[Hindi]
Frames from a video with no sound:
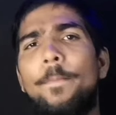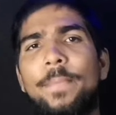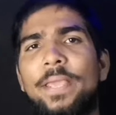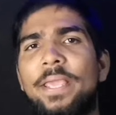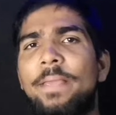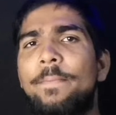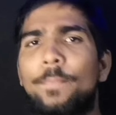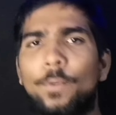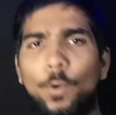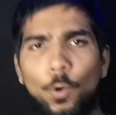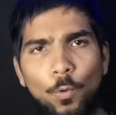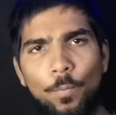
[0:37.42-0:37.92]
पी
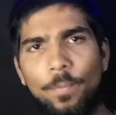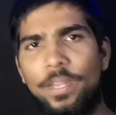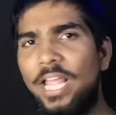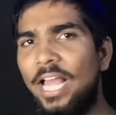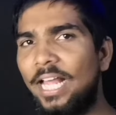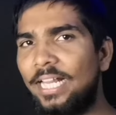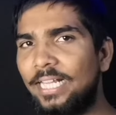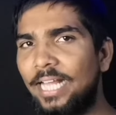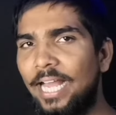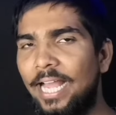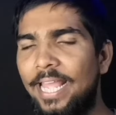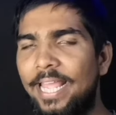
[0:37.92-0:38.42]
प्रो भी
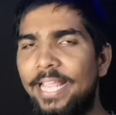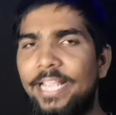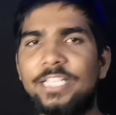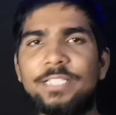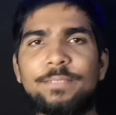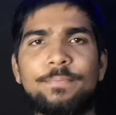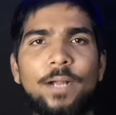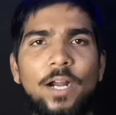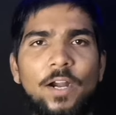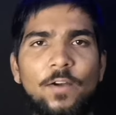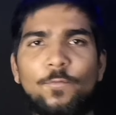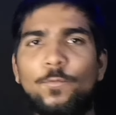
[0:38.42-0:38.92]
आता है एक
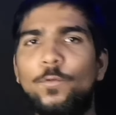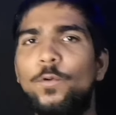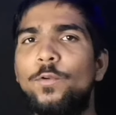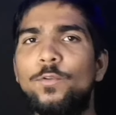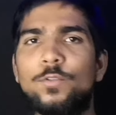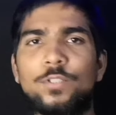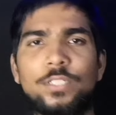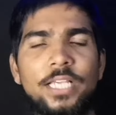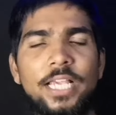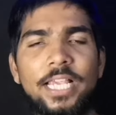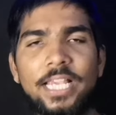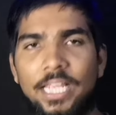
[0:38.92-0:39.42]
स्मार्टफोन
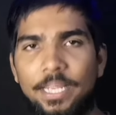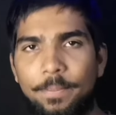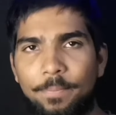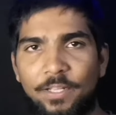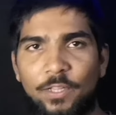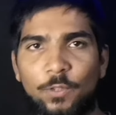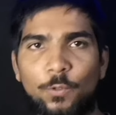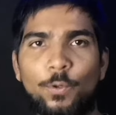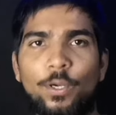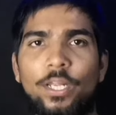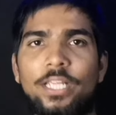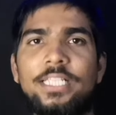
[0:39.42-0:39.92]
उसकी
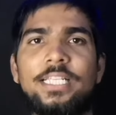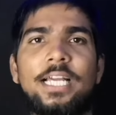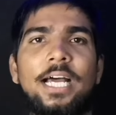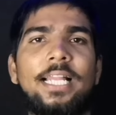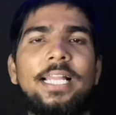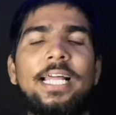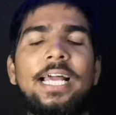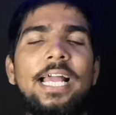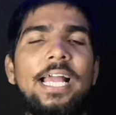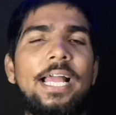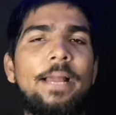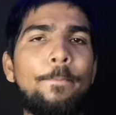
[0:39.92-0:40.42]
कीमत थोड़ी
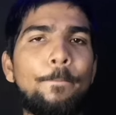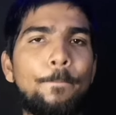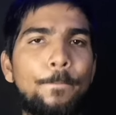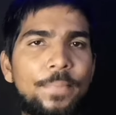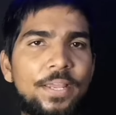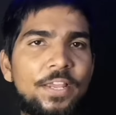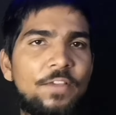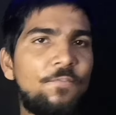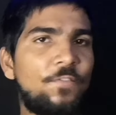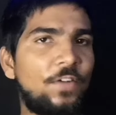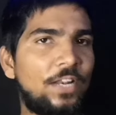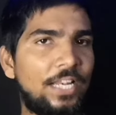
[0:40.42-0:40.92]
ज़्यादा है हम
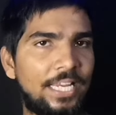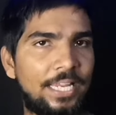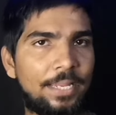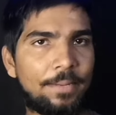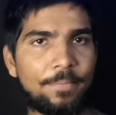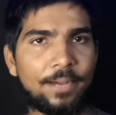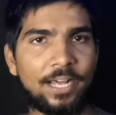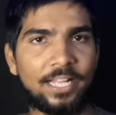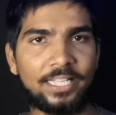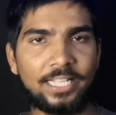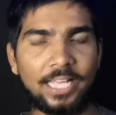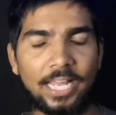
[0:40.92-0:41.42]
पी वन की
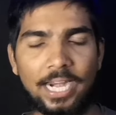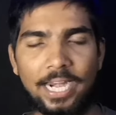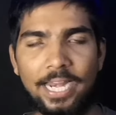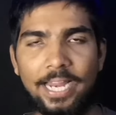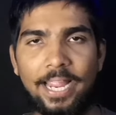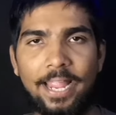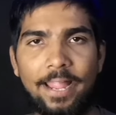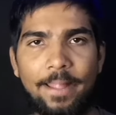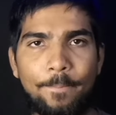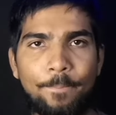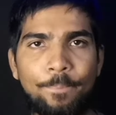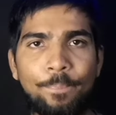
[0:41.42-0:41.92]
बात कर रहे
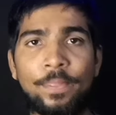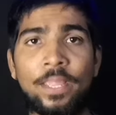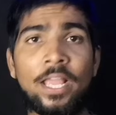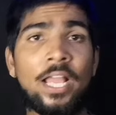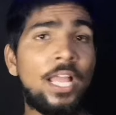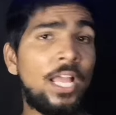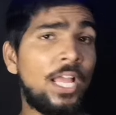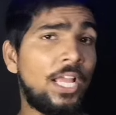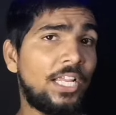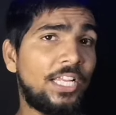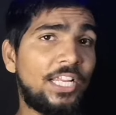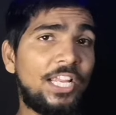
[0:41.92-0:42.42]
हैं
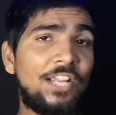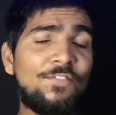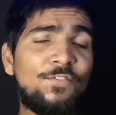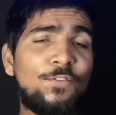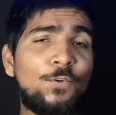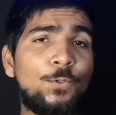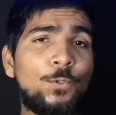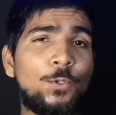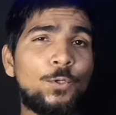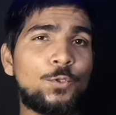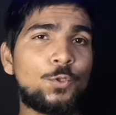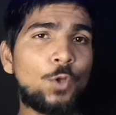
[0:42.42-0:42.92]
ये
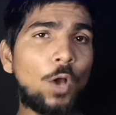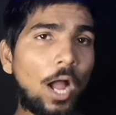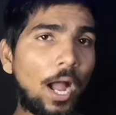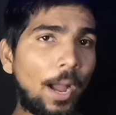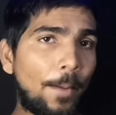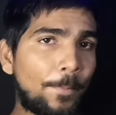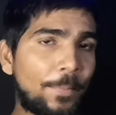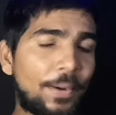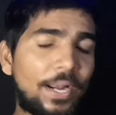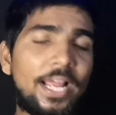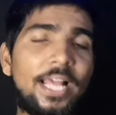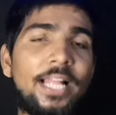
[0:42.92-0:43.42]
फ़ोन दोस्तों
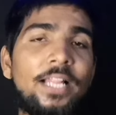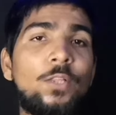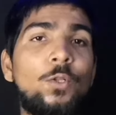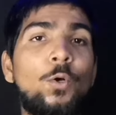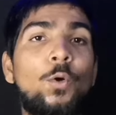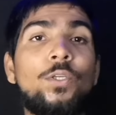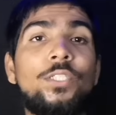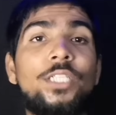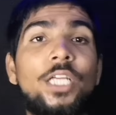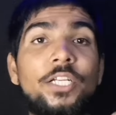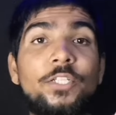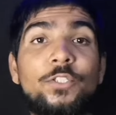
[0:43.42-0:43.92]
अप्रैल
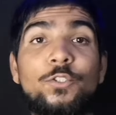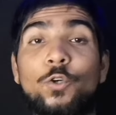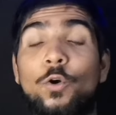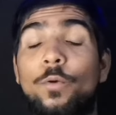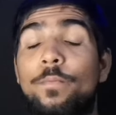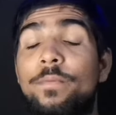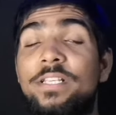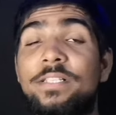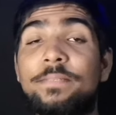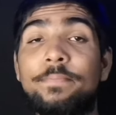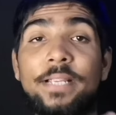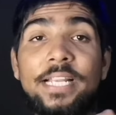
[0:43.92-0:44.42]

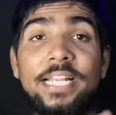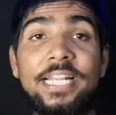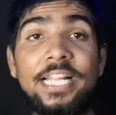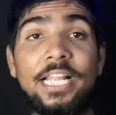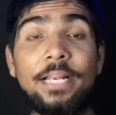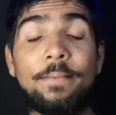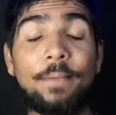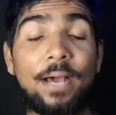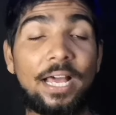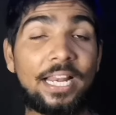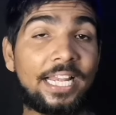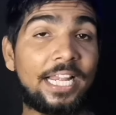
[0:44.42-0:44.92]
2024 में
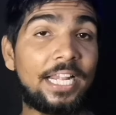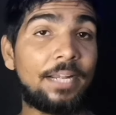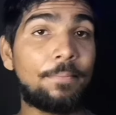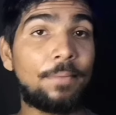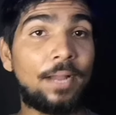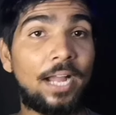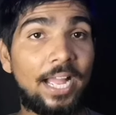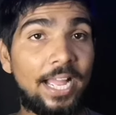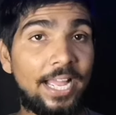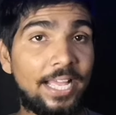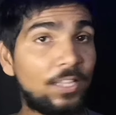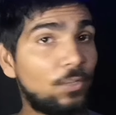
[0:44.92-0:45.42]
इंडियन मार्केट में
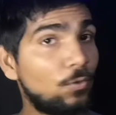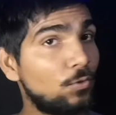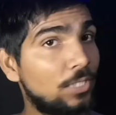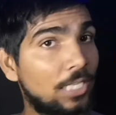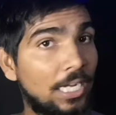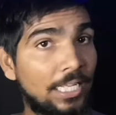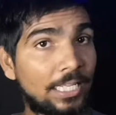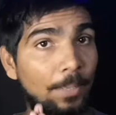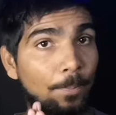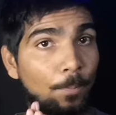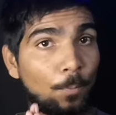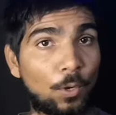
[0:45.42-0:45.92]
आया है तो
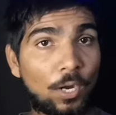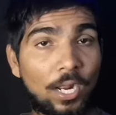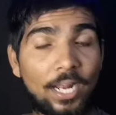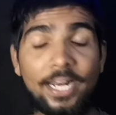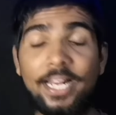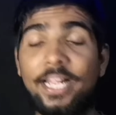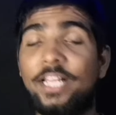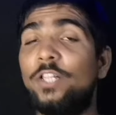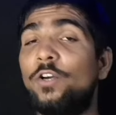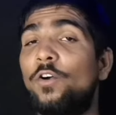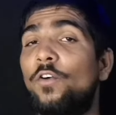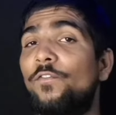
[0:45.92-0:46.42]
ज़्यादा पुराना है तो